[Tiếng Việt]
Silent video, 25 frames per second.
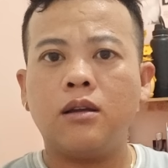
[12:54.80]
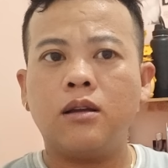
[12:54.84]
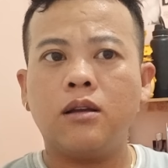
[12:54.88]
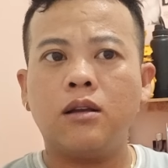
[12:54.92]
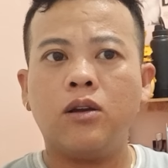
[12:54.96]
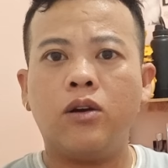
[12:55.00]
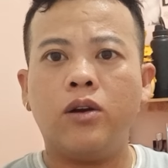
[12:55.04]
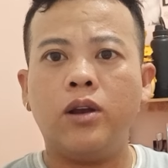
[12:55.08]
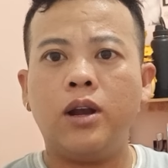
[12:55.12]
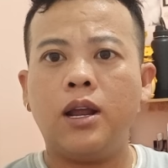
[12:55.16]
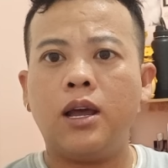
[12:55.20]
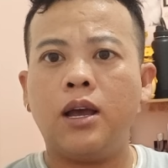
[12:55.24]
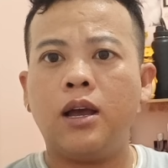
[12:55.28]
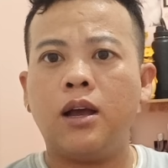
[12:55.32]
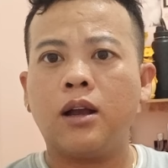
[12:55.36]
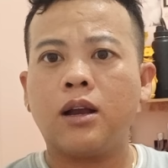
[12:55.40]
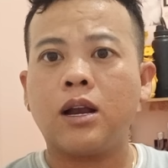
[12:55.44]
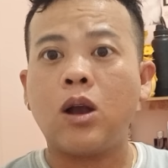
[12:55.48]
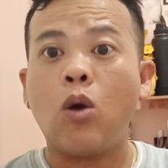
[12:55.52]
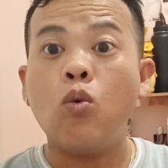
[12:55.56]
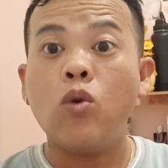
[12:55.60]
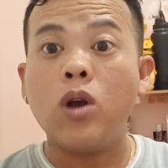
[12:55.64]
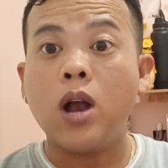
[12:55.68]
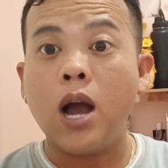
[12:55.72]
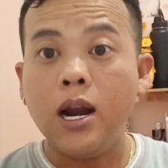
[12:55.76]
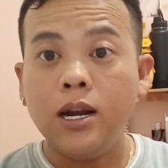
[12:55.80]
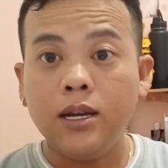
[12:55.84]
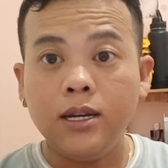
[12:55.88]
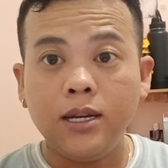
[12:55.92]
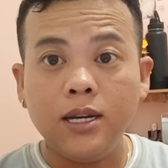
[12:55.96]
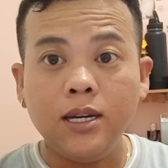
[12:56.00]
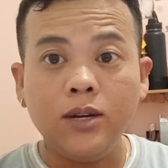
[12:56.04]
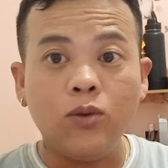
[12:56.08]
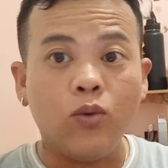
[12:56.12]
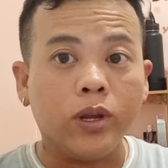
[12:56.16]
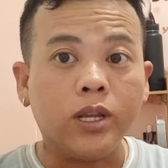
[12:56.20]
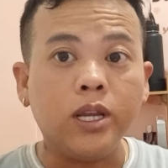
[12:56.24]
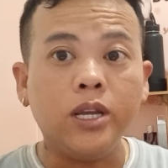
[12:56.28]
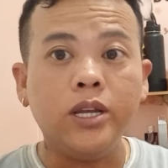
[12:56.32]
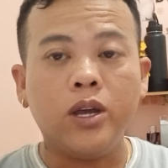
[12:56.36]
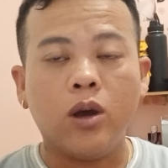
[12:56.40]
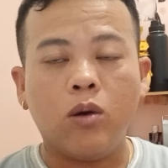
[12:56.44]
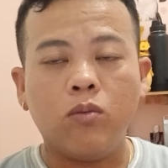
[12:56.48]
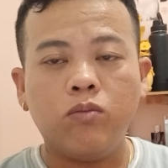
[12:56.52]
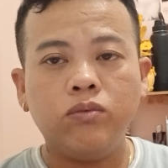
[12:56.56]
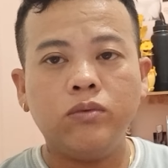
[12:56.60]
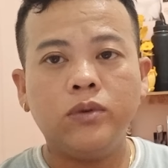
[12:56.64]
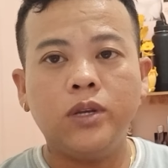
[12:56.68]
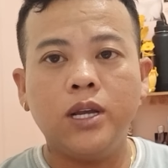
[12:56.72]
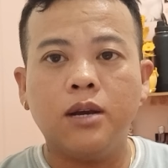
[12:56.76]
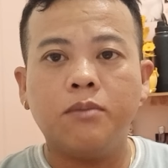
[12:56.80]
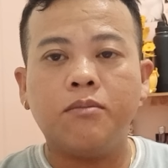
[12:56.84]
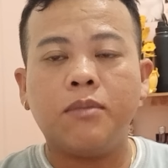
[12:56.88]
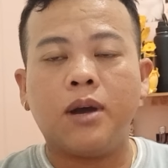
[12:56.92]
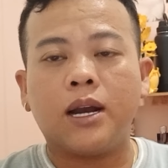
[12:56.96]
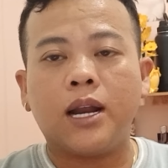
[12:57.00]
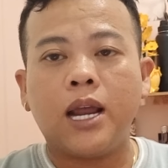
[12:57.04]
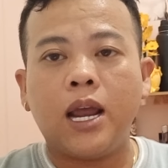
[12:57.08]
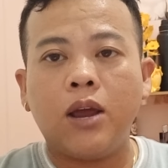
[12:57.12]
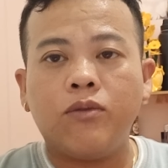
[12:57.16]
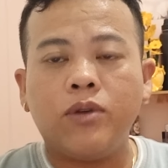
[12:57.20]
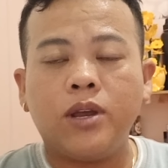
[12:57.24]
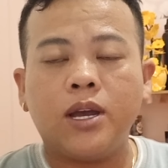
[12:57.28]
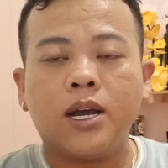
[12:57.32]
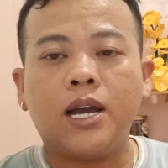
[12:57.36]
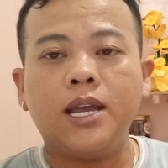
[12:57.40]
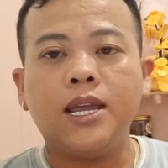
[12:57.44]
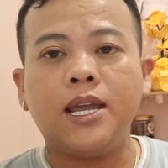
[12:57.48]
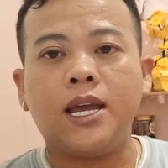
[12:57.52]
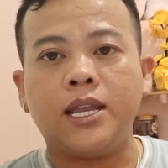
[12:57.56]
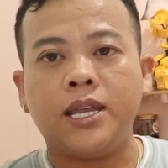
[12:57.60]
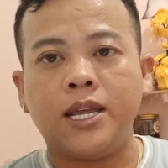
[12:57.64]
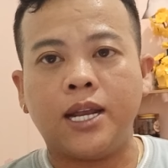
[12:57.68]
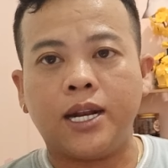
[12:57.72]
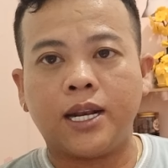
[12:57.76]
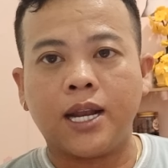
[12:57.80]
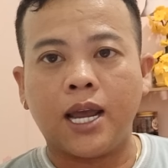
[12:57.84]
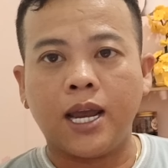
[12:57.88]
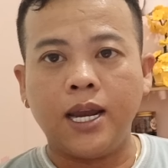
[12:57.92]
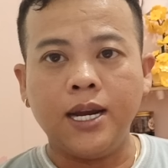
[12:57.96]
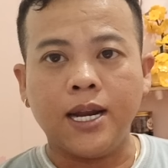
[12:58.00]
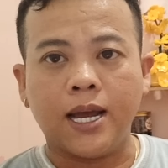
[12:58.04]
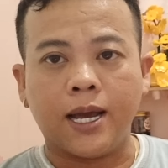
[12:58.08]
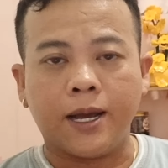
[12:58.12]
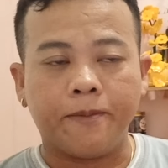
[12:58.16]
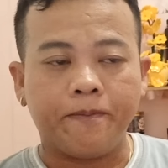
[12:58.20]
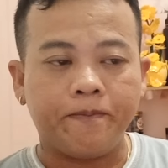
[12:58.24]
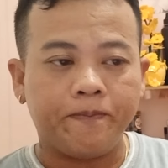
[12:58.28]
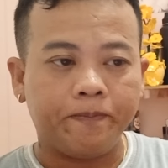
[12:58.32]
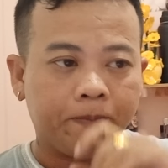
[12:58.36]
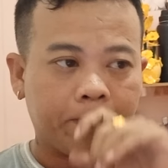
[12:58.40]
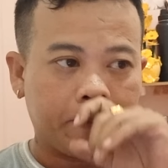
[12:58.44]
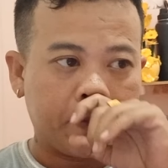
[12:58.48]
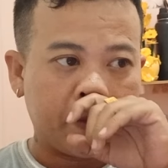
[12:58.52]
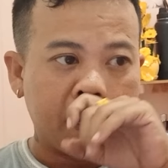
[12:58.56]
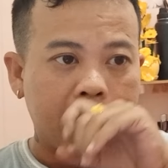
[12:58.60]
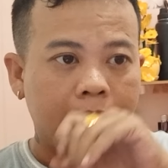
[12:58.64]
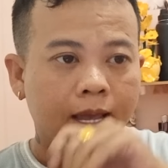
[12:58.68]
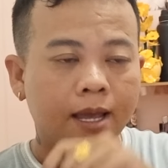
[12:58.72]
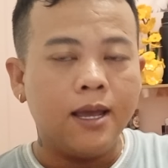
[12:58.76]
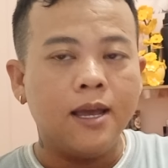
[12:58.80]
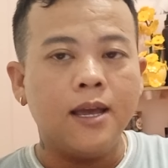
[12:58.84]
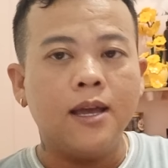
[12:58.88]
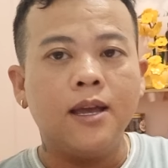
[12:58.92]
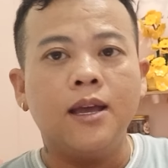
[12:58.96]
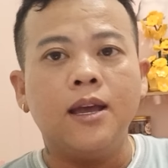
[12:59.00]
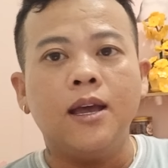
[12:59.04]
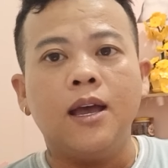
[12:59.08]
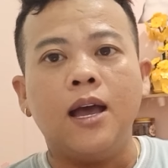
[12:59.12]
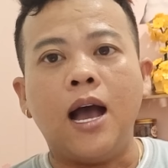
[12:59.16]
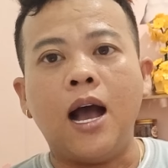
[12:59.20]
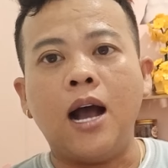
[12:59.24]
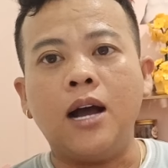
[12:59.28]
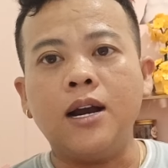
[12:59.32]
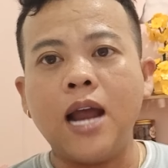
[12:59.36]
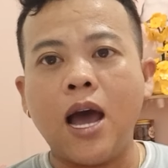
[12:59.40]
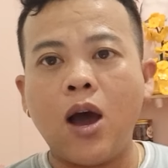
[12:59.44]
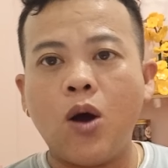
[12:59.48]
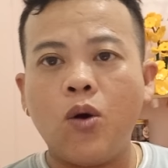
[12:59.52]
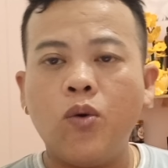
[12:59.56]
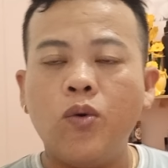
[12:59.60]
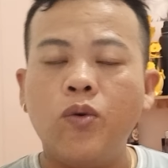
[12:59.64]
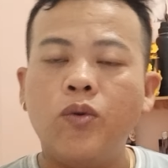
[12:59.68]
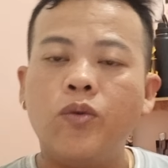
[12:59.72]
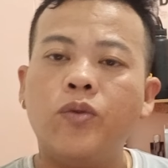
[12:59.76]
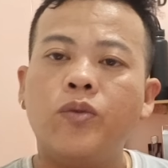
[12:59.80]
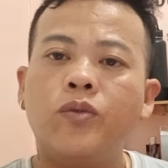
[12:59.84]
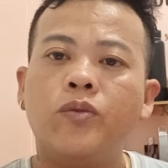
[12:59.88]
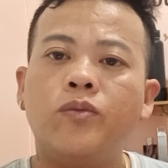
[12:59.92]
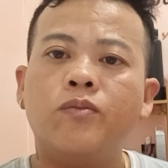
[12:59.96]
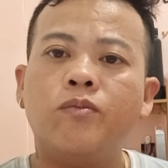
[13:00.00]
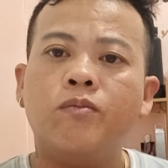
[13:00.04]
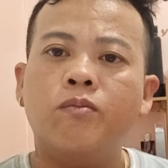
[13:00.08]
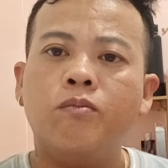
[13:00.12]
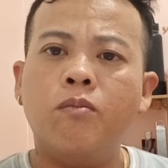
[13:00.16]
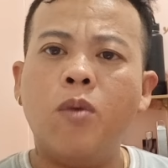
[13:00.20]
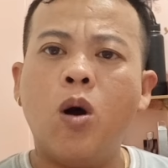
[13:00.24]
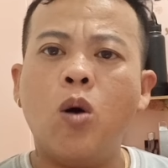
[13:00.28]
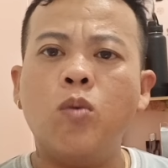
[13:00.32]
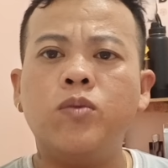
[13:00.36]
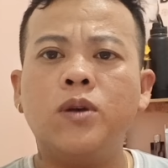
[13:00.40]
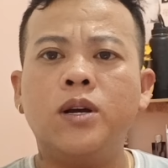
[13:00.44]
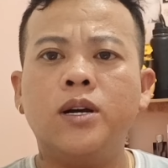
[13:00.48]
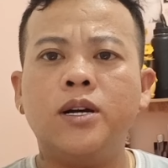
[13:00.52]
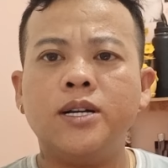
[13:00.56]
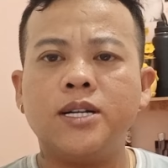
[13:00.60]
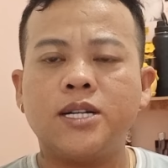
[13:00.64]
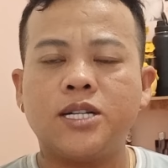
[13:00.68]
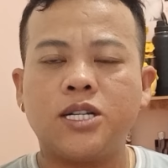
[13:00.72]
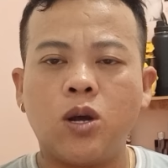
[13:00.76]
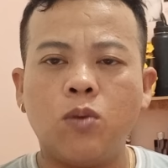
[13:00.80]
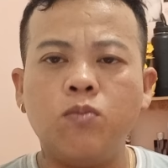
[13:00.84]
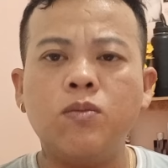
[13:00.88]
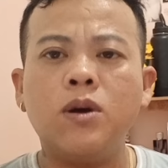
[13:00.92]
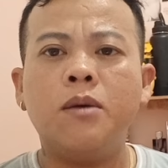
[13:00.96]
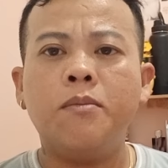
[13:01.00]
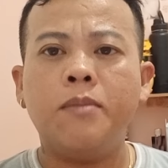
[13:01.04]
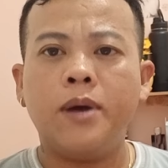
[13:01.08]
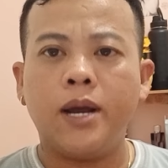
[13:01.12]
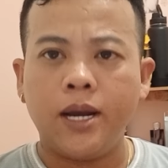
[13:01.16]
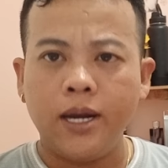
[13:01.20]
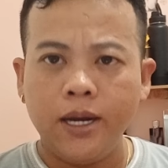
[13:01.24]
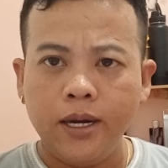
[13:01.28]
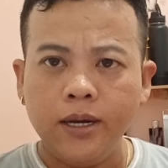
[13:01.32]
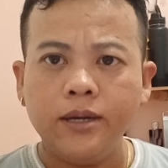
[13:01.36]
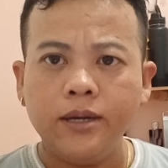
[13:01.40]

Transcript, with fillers: gọi là cấu kết với người tiến dụng nhưng mà theo như cả nhà nhìn thấy nè ở đâu một người sống ở mỹ